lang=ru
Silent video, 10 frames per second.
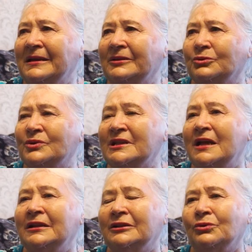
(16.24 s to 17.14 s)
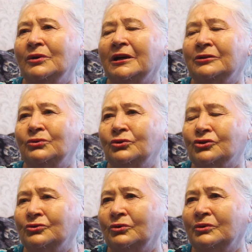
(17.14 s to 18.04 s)
ну, знала только то,
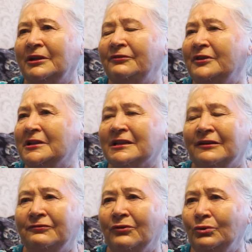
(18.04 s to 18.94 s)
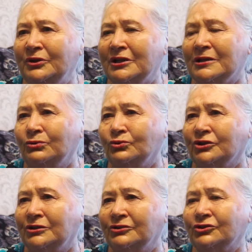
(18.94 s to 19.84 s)
что он на финском фронте
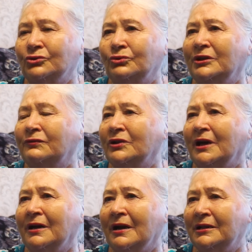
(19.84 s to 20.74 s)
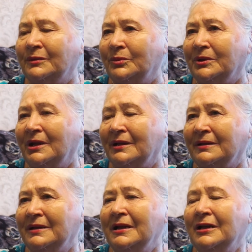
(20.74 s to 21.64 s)
служил, что у него награда была.
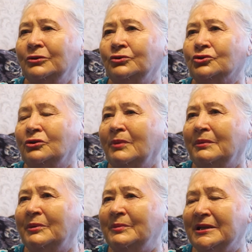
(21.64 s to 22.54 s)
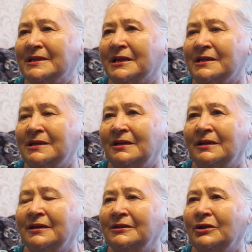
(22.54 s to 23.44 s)
То, что мама мне сказала,
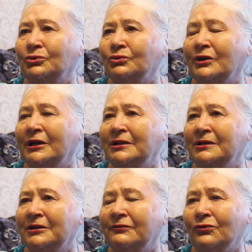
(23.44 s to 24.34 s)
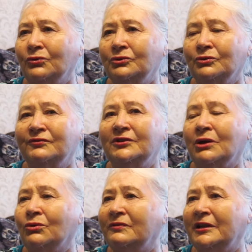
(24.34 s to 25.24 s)
когда он уходил на фронт, он 2
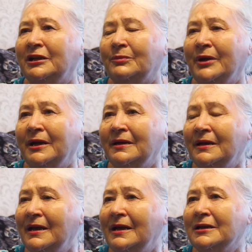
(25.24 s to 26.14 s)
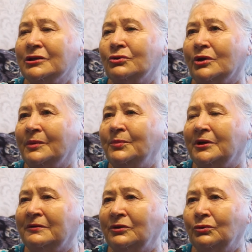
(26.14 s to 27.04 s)
ноября
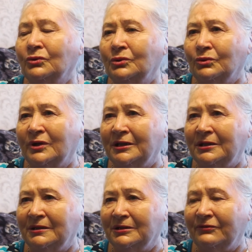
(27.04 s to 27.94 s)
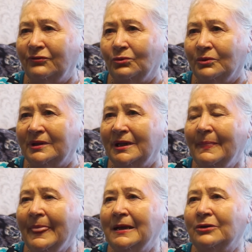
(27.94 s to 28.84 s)
1941 года уходил на фронт.
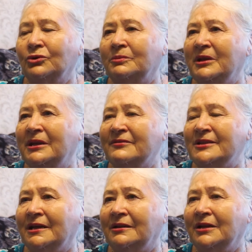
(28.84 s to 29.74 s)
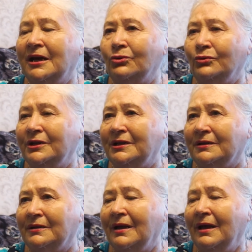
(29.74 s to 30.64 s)
Он меня взял на руки,